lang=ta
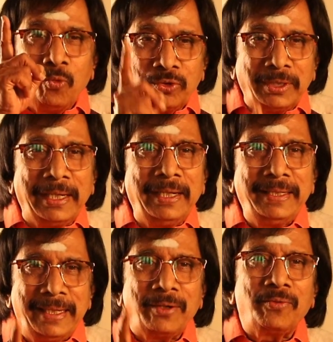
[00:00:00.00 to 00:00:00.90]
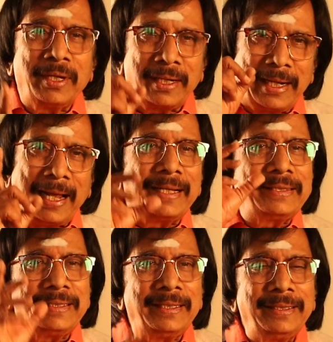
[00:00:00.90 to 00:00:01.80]
முதல் இயக்குனர்
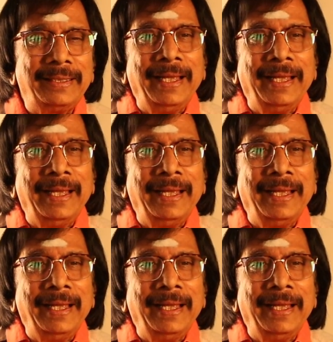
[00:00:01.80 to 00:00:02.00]
அகத்தியன்